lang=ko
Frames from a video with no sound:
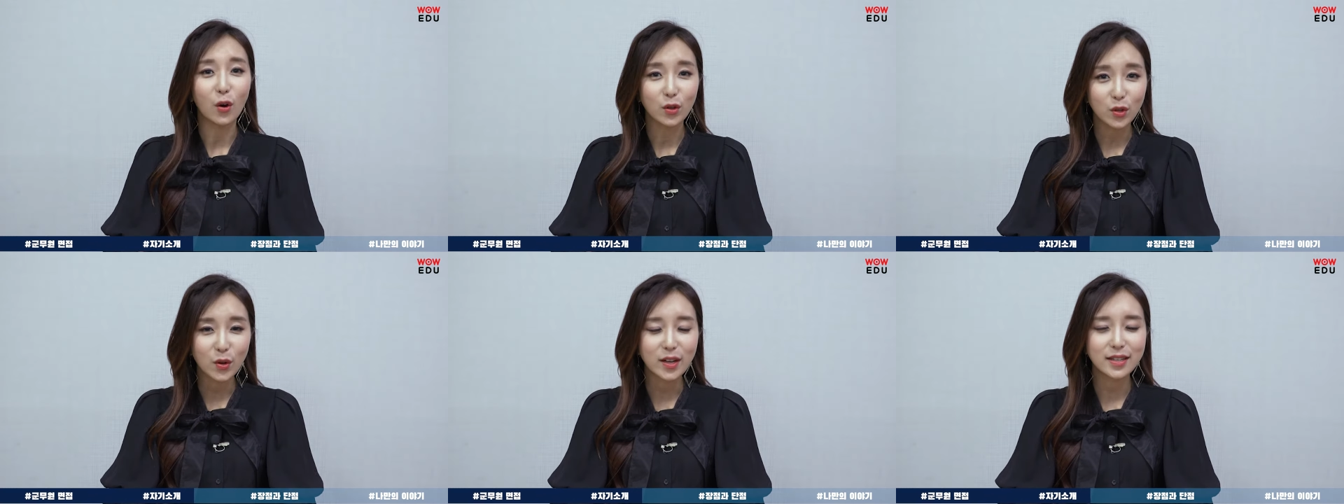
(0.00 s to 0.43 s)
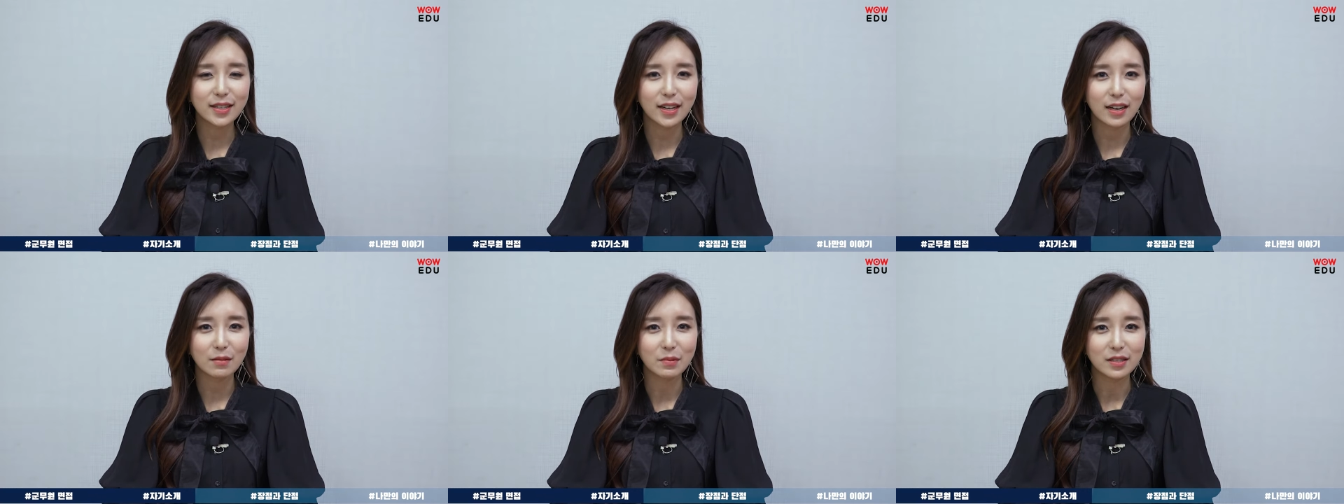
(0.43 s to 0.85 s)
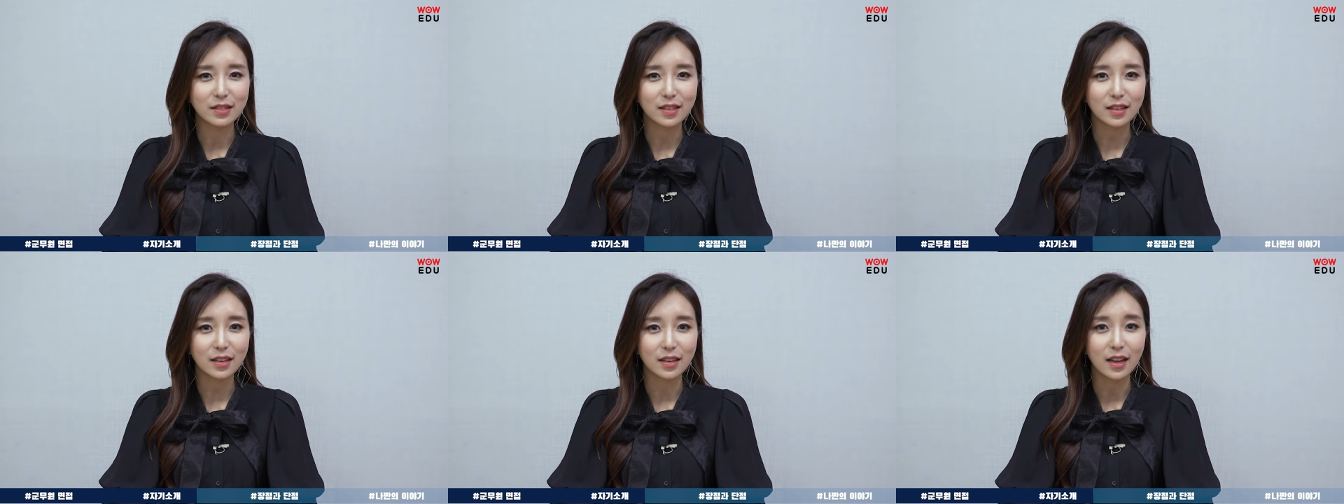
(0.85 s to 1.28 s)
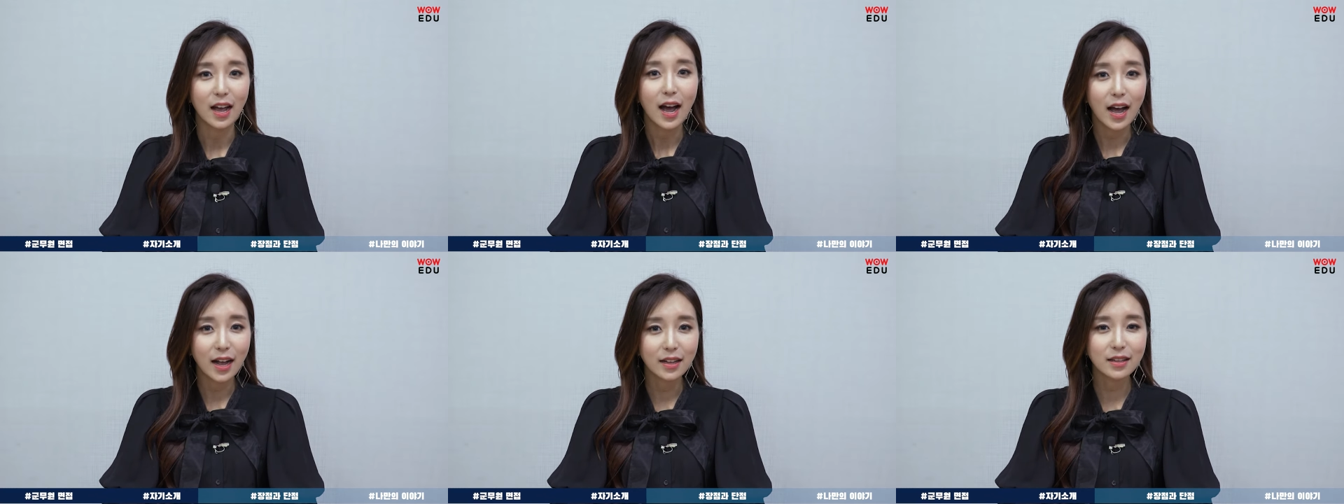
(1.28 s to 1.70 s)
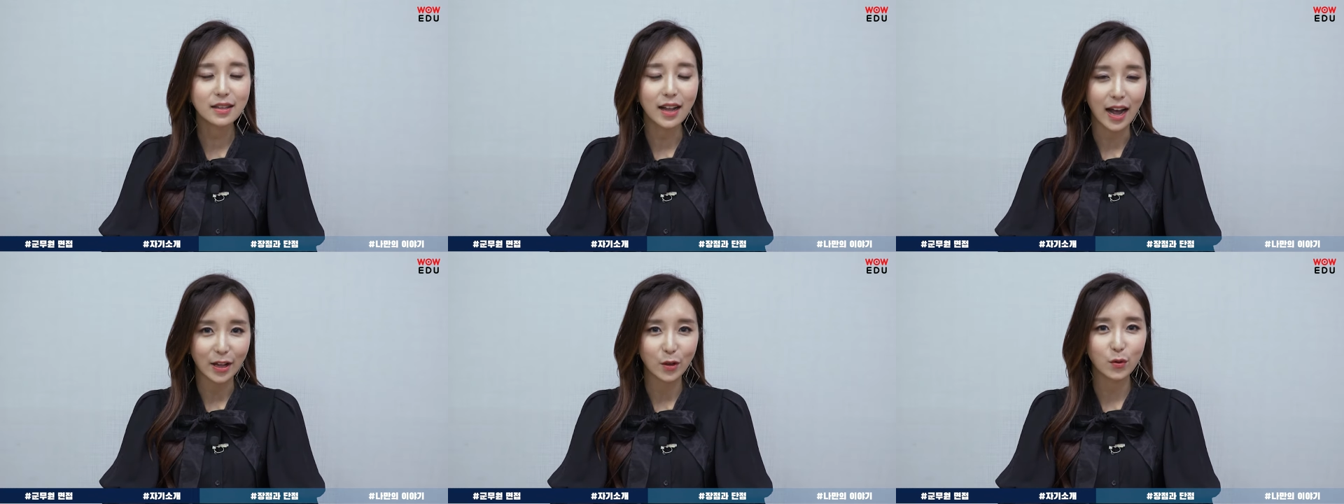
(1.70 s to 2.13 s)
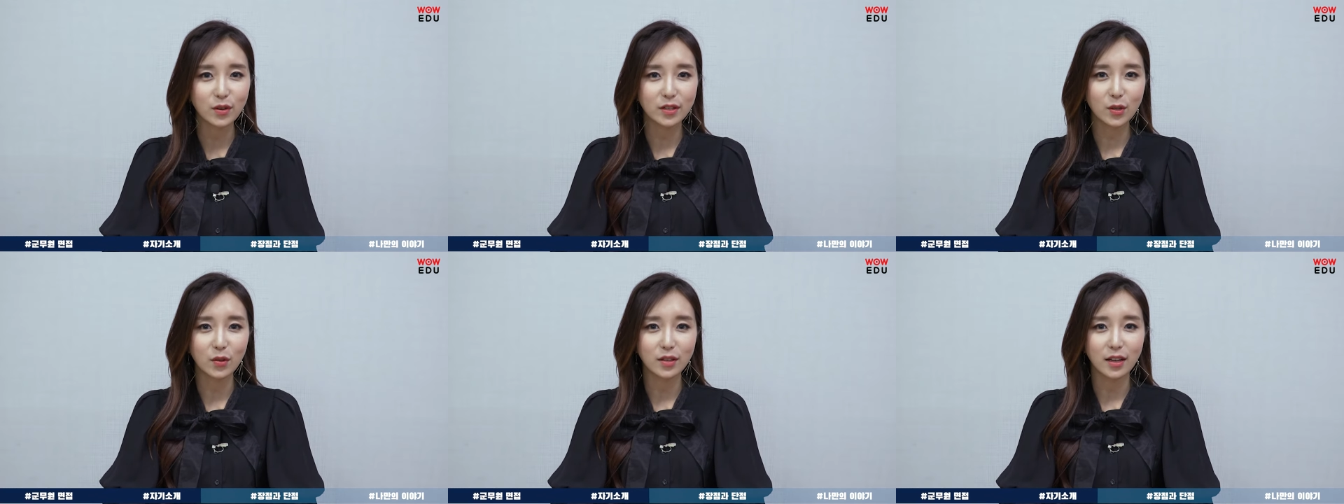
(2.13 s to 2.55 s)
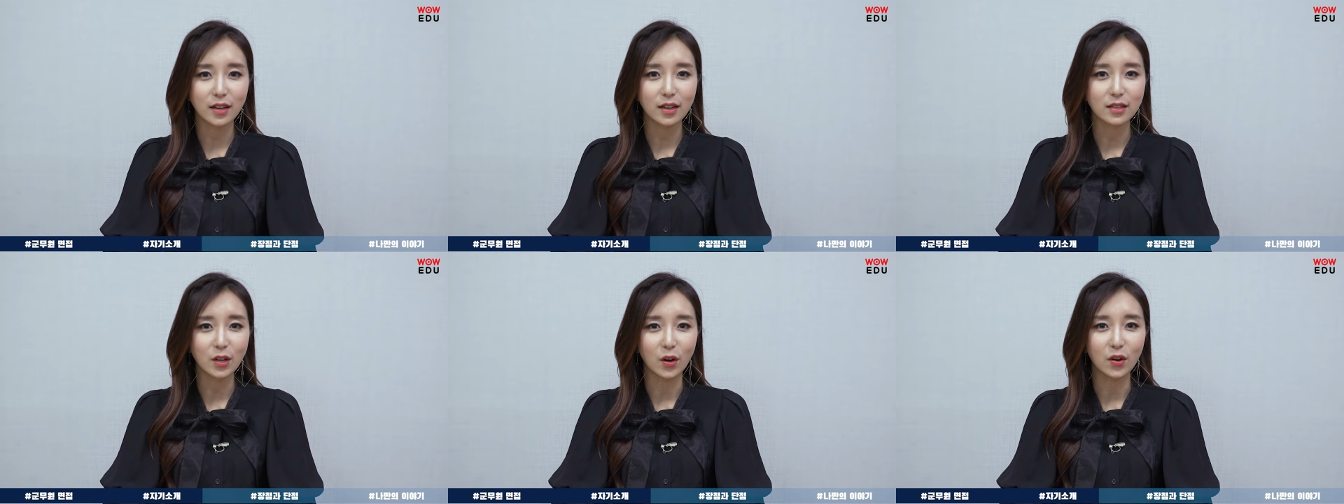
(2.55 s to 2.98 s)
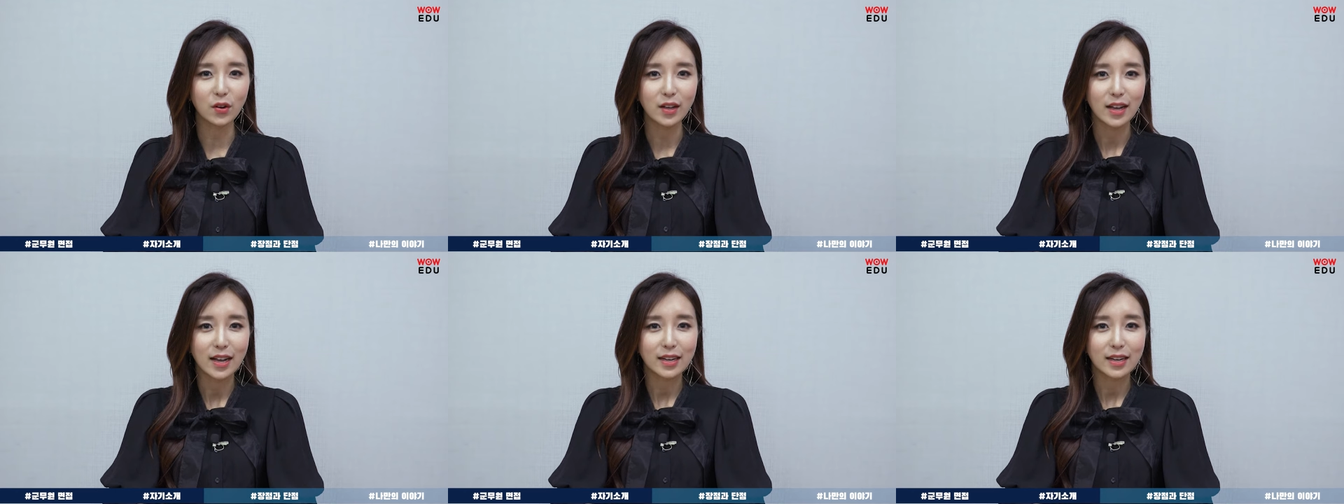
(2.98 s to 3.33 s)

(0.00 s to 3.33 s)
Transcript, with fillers: 어떠한 사람인지 한 단어를 선택해서